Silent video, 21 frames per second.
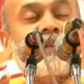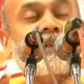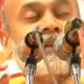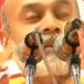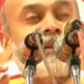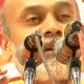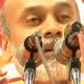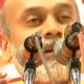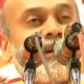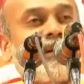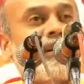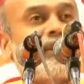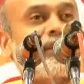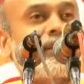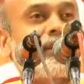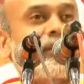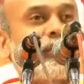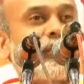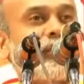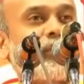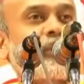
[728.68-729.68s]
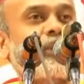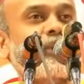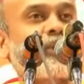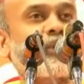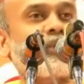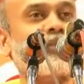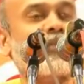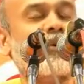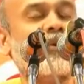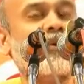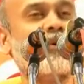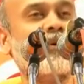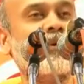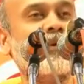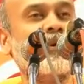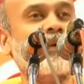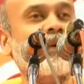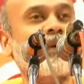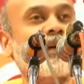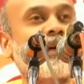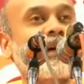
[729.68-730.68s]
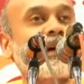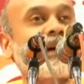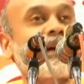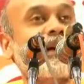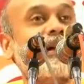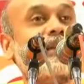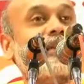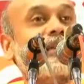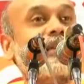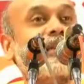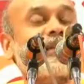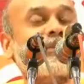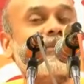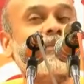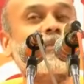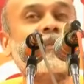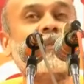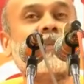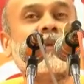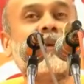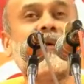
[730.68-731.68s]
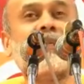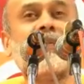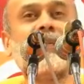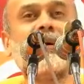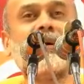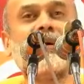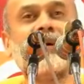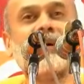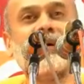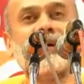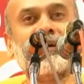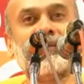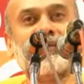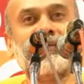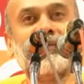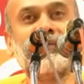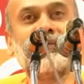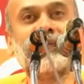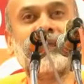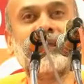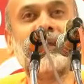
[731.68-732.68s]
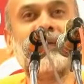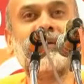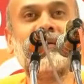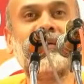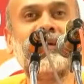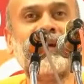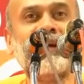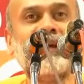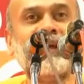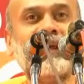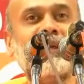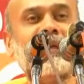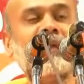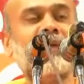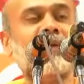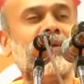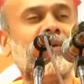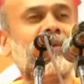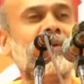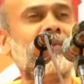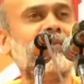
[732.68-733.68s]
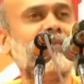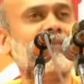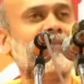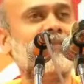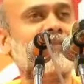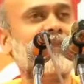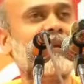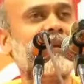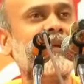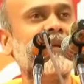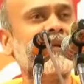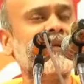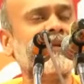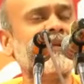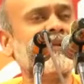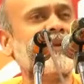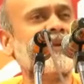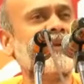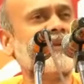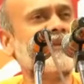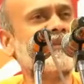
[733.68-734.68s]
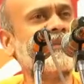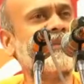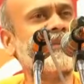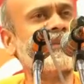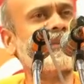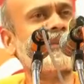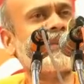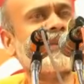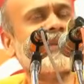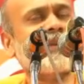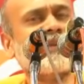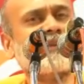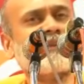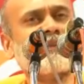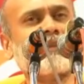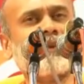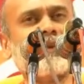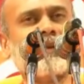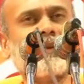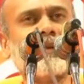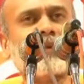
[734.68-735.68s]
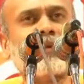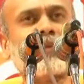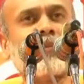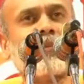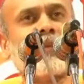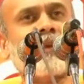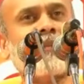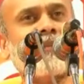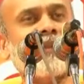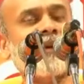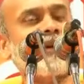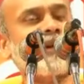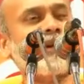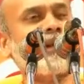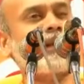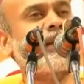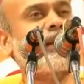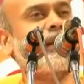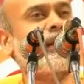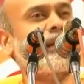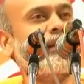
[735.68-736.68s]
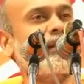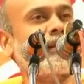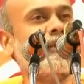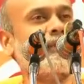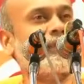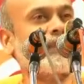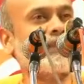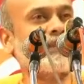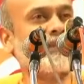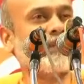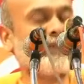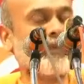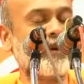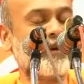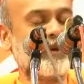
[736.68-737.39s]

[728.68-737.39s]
கருவி ஞானத்தை கொடுக்குமோ அதை பிரமாணம் என்று அழைக்கின்றோம் சாஸ்திரத்தில் எத்தனையோ பிரமாணங்கள் எல்லாம்